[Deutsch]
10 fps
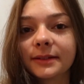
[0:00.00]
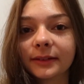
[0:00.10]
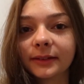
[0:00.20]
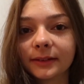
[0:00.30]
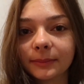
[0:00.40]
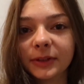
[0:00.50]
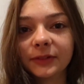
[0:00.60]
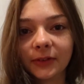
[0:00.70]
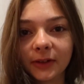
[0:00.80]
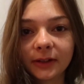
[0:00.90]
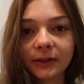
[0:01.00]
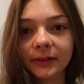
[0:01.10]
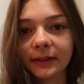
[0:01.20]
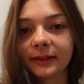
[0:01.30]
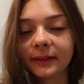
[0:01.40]
ist Mittwoch
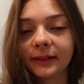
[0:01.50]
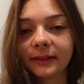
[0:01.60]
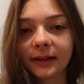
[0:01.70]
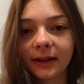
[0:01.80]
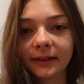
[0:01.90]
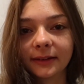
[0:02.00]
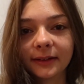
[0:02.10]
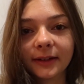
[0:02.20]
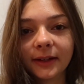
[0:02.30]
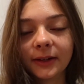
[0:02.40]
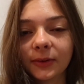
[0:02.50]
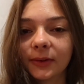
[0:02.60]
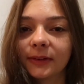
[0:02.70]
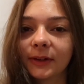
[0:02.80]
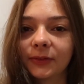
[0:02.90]
und es ist jetzt gerade
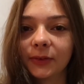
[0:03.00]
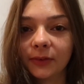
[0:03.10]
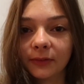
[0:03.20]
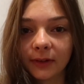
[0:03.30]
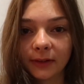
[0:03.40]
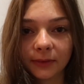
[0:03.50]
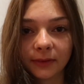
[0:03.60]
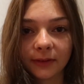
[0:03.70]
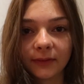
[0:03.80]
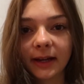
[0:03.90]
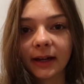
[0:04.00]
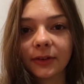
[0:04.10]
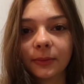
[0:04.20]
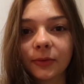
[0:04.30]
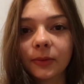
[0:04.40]
kurz nach 5. Also unser Wecker
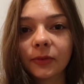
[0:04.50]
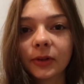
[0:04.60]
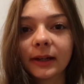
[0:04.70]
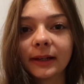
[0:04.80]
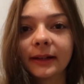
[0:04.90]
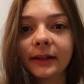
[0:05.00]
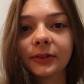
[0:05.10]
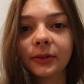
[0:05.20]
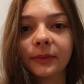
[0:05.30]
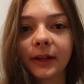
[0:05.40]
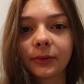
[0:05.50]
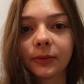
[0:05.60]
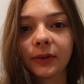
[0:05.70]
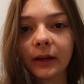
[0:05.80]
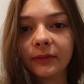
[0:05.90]
hat um 5 Uhr geklingelt und um 6
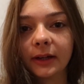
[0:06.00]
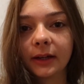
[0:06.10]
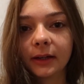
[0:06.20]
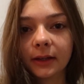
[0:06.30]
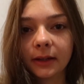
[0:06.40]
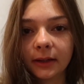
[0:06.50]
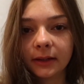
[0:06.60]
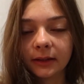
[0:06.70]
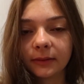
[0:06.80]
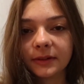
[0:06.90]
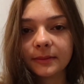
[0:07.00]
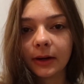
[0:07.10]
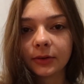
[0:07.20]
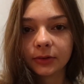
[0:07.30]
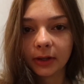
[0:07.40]
Uhr fahren wir jetzt mit dem
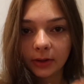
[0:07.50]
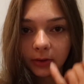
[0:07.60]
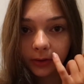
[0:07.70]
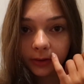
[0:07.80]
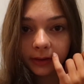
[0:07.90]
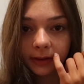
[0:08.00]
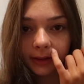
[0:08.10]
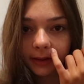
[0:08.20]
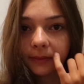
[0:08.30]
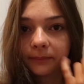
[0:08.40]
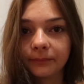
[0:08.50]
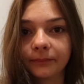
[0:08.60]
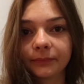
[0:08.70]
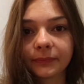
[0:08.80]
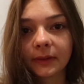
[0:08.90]
Auto nach Köln. Ähm,
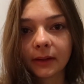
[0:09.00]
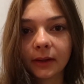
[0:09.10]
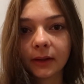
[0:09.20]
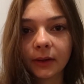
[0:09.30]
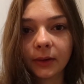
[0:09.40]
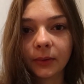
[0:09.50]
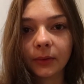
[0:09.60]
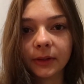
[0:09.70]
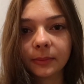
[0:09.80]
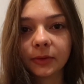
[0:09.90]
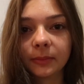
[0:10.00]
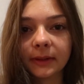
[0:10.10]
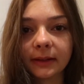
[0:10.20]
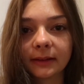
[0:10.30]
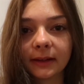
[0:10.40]
und ich muss
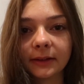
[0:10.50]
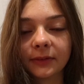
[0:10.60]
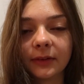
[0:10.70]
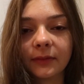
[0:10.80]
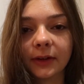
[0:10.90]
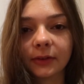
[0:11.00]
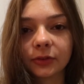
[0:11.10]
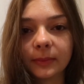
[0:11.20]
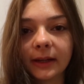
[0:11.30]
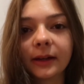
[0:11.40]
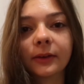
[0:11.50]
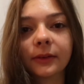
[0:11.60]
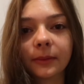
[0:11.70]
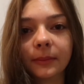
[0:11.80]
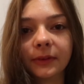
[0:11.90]
mich jetzt gleich auf jeden Fall noch schminken
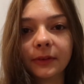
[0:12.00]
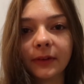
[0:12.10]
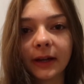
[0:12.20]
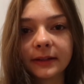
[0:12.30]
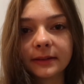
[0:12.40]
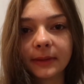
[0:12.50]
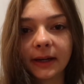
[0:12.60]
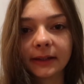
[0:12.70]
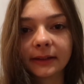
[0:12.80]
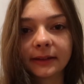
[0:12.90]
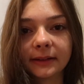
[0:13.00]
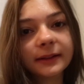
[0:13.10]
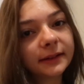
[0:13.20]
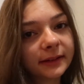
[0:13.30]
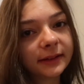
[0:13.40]
und so ein bisschen fertig machen.
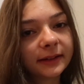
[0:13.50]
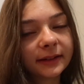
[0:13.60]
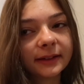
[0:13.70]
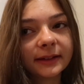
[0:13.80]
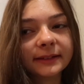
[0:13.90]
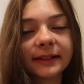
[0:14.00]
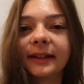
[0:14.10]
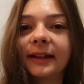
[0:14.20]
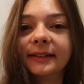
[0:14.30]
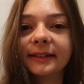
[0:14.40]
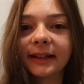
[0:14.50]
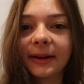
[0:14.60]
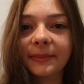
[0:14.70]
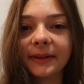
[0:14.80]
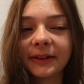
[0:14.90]
Das heißt, ich
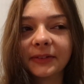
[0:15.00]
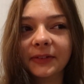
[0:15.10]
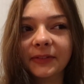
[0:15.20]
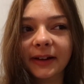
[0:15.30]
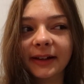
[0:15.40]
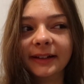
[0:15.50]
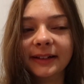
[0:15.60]
habe mich auf jeden Fall